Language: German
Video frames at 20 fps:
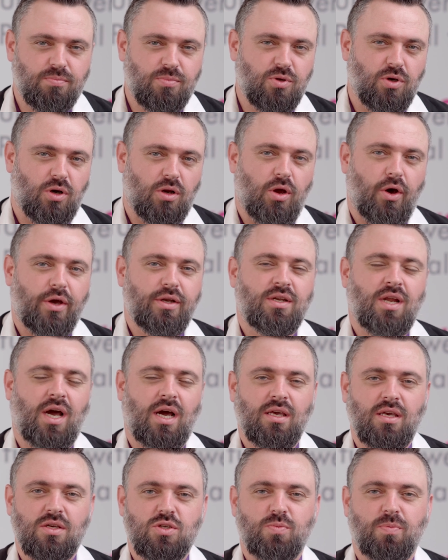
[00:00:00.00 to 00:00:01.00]
ja, Leuten
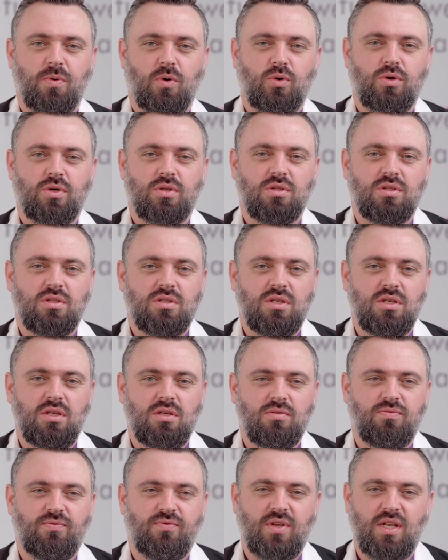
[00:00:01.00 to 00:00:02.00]
angesprochen,
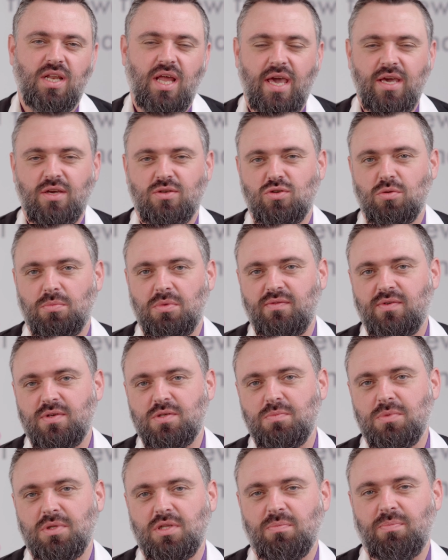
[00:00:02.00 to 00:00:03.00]
die vielleicht schon mal
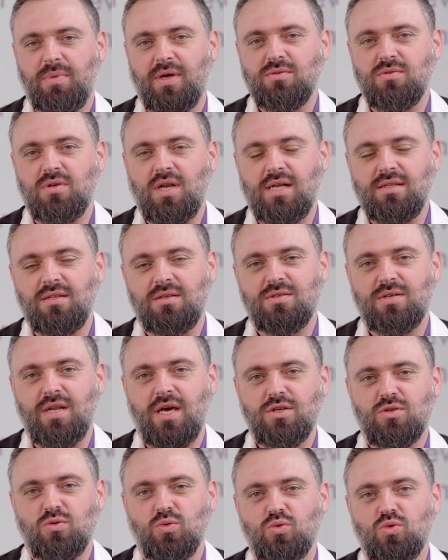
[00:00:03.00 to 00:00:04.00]
was mit der
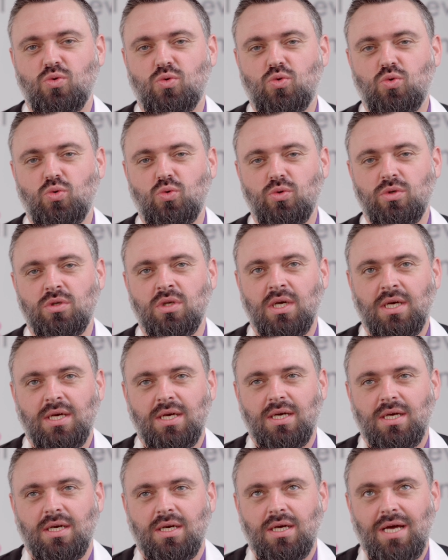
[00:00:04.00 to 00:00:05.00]
Personaldienstleistung zu tun
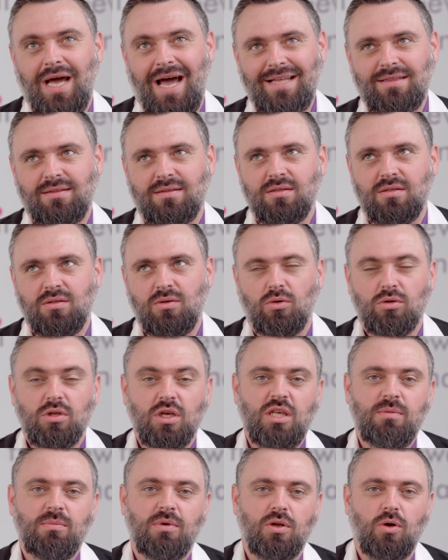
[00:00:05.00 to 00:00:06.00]
hatten
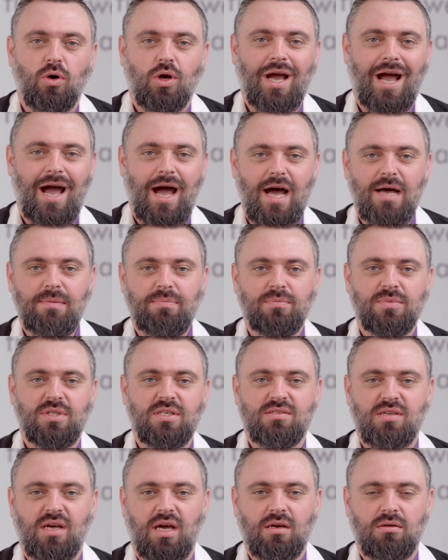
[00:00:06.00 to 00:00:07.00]
oder immer noch haben,
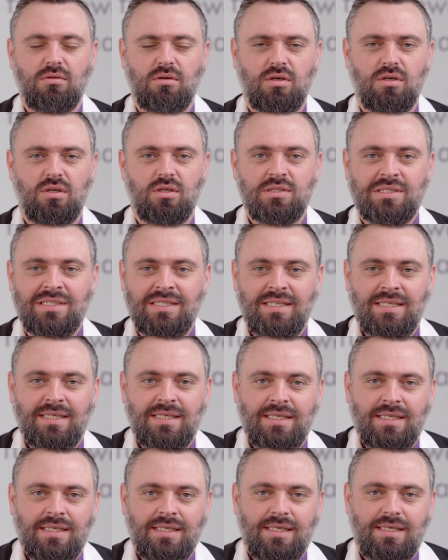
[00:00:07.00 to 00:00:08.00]
die sagen, oh,
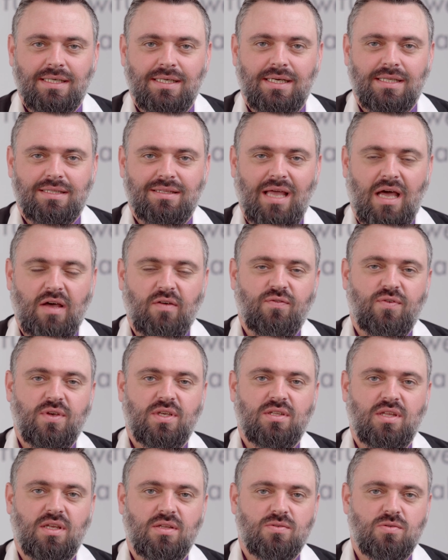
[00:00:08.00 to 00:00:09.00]
äh, darf
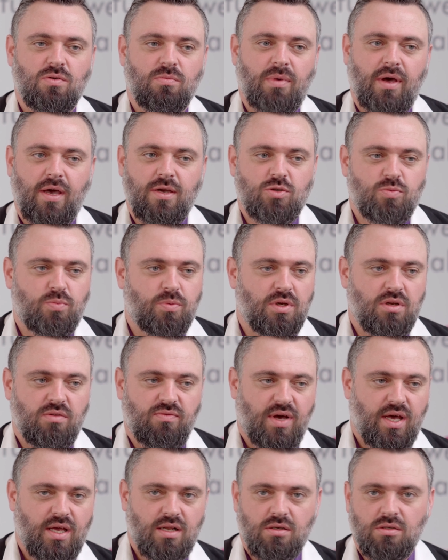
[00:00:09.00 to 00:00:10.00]
ich denn zum
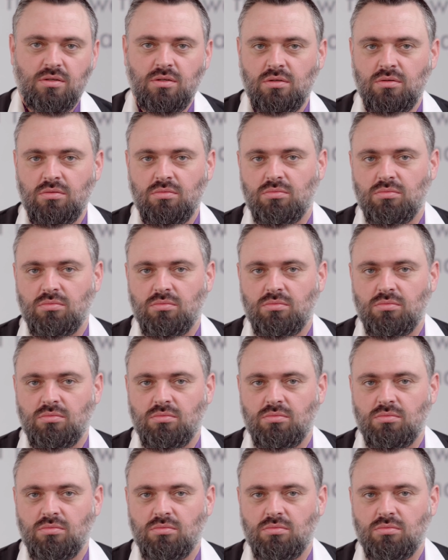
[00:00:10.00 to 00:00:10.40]
Beispiel, weil